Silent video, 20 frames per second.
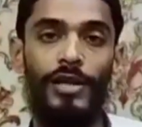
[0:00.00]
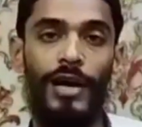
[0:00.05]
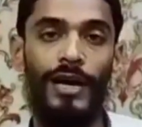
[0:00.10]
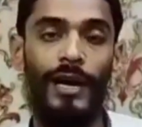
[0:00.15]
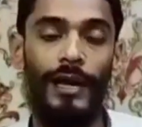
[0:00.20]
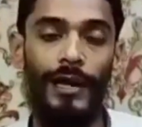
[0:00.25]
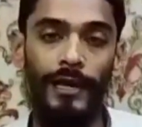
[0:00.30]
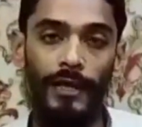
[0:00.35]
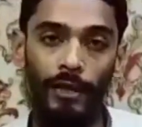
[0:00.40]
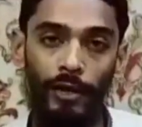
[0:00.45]

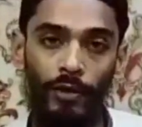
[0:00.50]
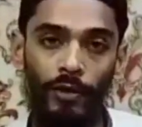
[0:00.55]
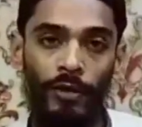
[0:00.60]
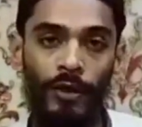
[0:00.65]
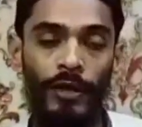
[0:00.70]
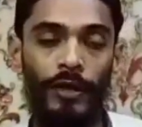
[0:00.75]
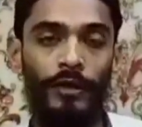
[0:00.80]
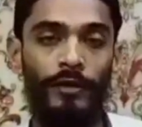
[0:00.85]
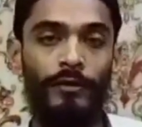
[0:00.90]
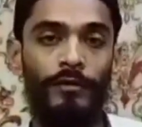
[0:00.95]
যারা এই
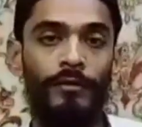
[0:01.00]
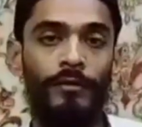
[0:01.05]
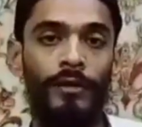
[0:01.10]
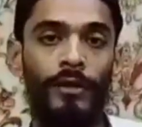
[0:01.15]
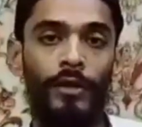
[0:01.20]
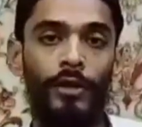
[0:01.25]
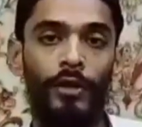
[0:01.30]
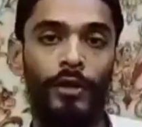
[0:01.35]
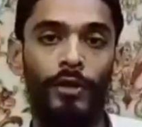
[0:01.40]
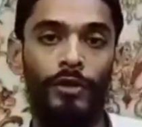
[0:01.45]
ধরনের
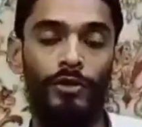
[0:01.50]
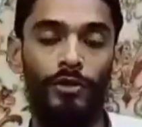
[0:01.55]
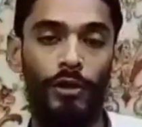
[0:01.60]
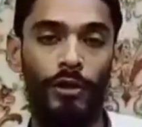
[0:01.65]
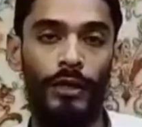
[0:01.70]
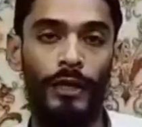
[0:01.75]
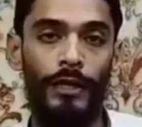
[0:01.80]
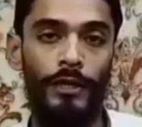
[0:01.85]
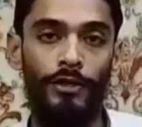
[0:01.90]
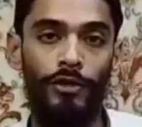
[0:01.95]

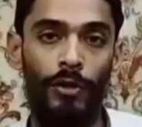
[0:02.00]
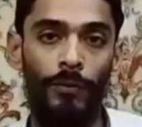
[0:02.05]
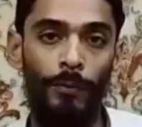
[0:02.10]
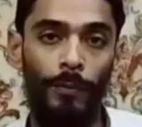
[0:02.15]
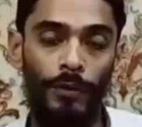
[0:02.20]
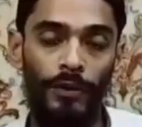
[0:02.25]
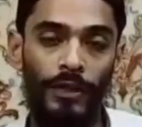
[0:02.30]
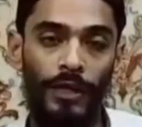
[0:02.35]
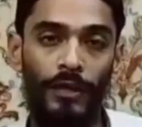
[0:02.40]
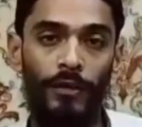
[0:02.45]
সরকারি
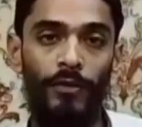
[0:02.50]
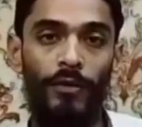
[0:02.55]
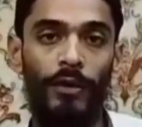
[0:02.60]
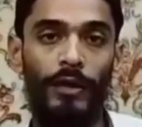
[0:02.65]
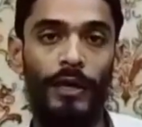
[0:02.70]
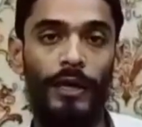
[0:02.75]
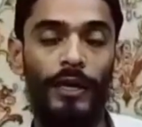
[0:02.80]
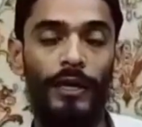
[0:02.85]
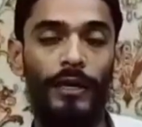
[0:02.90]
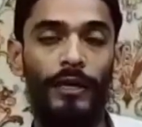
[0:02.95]

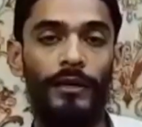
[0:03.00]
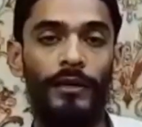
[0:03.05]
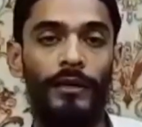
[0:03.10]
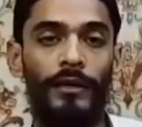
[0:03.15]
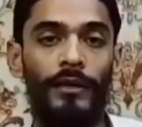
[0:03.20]
সম্পত্তিগুলোকে